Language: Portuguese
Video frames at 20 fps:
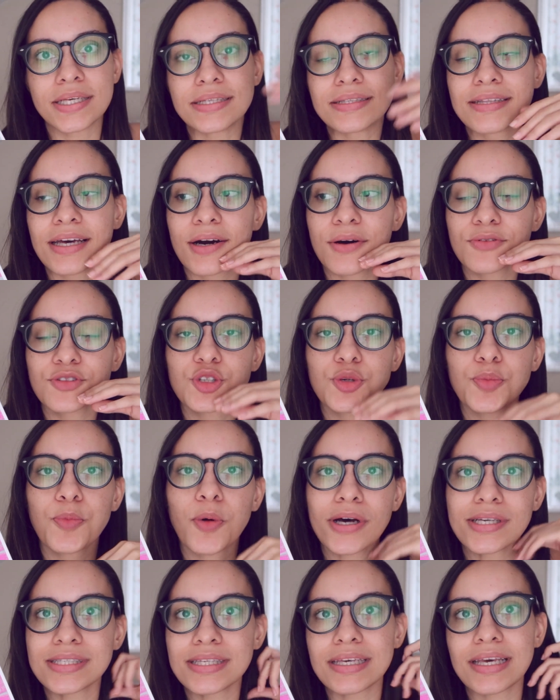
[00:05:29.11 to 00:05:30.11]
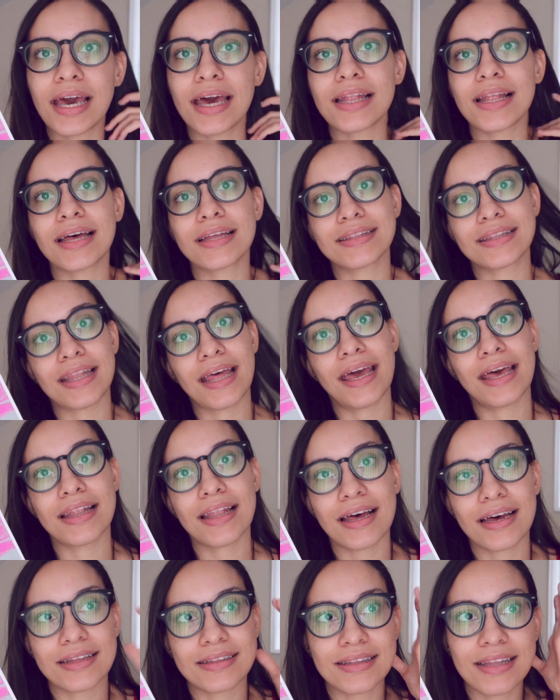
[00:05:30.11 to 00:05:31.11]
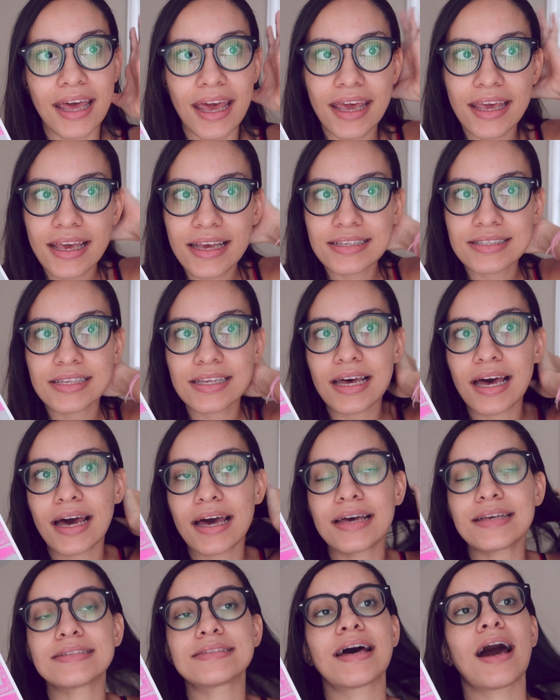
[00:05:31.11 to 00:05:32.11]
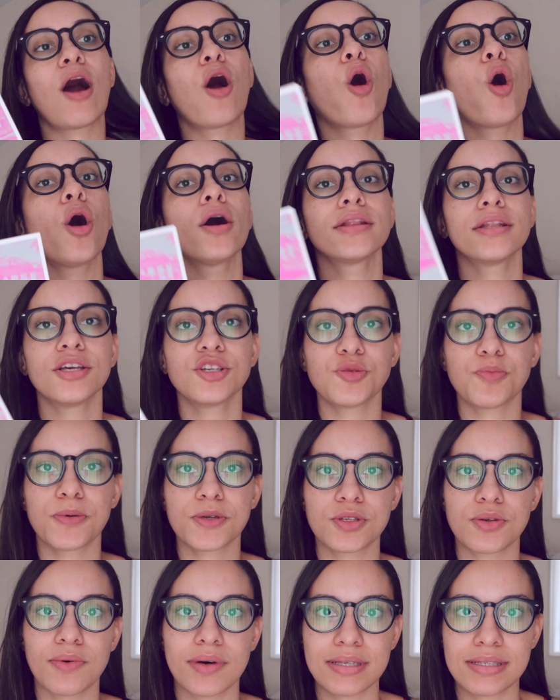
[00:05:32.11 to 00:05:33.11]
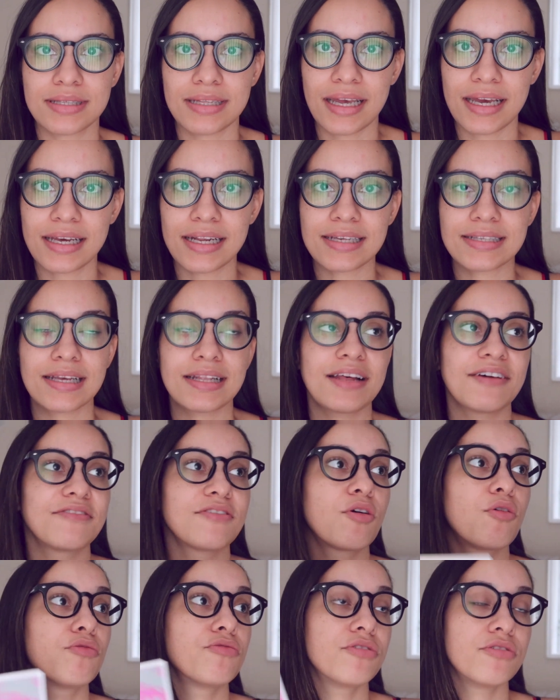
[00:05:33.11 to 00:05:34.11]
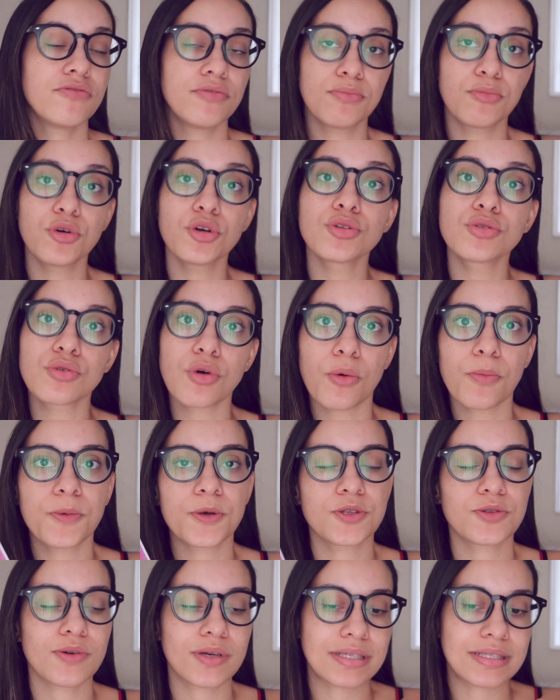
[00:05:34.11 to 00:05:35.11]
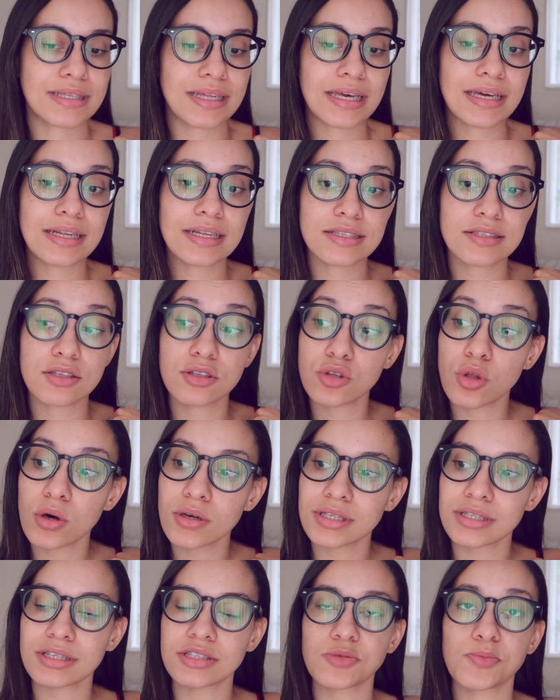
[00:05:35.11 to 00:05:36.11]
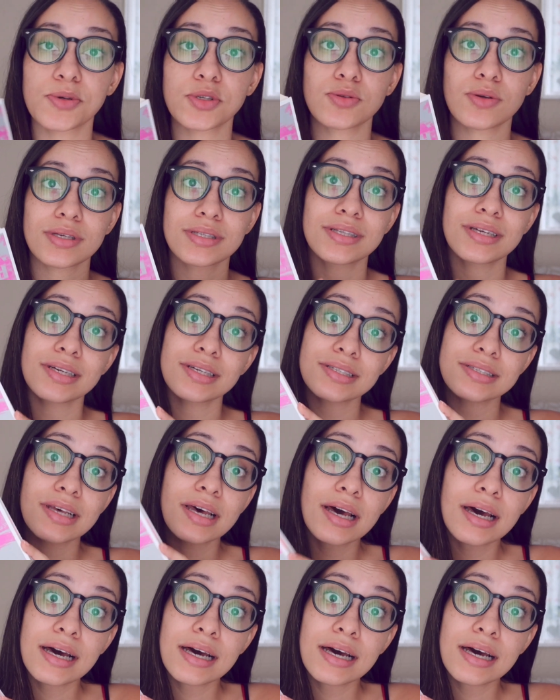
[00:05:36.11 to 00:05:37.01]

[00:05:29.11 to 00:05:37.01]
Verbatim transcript: Então, tipo assim, ela, ela tem essa, essa roda de pessoas negras, ela convive muito com pessoas negras e todas as pessoas negras